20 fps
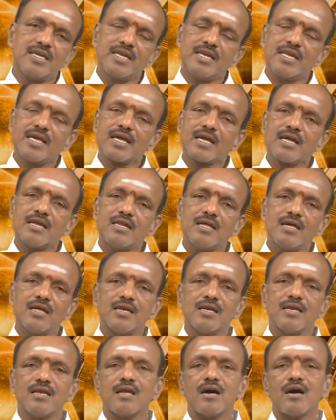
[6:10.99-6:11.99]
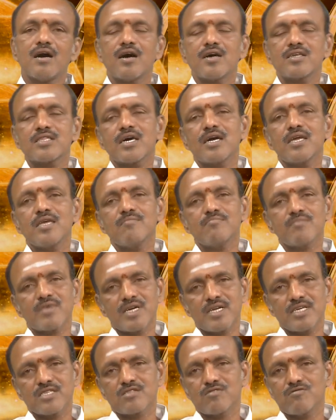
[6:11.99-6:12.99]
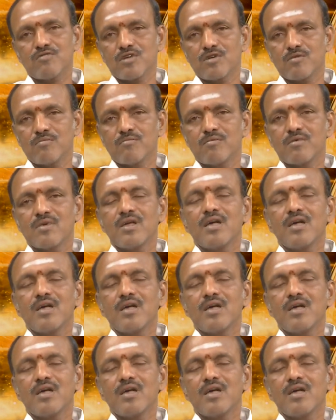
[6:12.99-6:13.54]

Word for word: இனங்களால் ஆதாயம் கிடைத்து வரும்